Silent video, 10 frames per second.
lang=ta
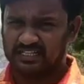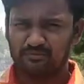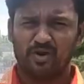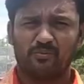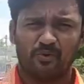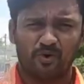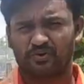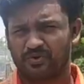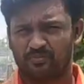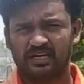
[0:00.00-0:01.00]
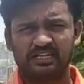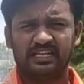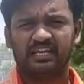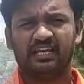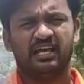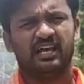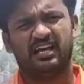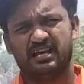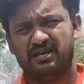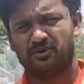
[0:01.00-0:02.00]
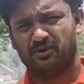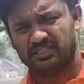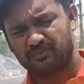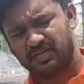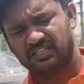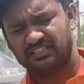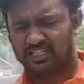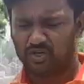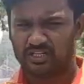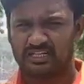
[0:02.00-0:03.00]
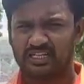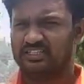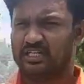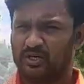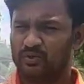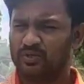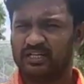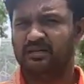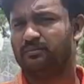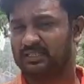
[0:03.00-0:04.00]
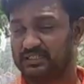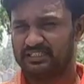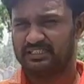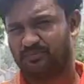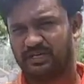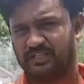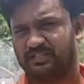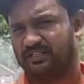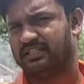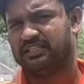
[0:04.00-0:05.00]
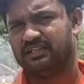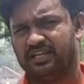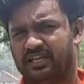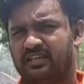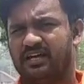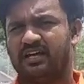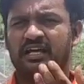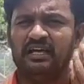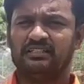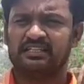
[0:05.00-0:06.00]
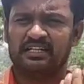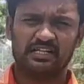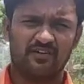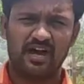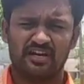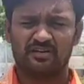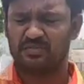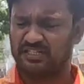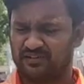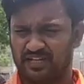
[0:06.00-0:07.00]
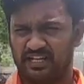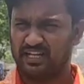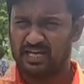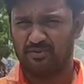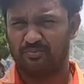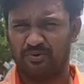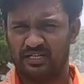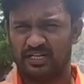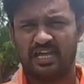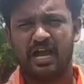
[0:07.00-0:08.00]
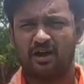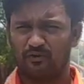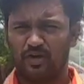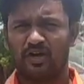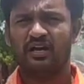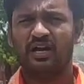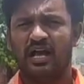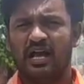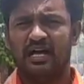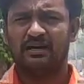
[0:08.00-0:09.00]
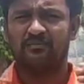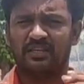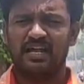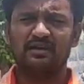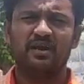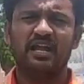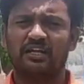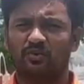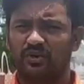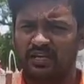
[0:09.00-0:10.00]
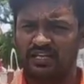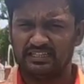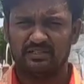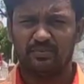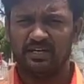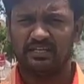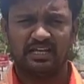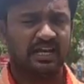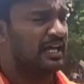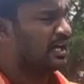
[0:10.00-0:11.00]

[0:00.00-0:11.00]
அதிகமாக போகக்கூடிய பகுதி இந்த பக்கம் இந்த ஈரோடு தாண்டி இந்த கரூர் மற்ற இதர பகுதிகளுக்கு இந்த வழியாக தான் சரக்கு வாகனம் மற்ற வண்டி எல்லாமே போயிட்டுருக்கு அவ்வளோ பிரதானமாக இருக்கக்கூடிய இந்த பகுதியில்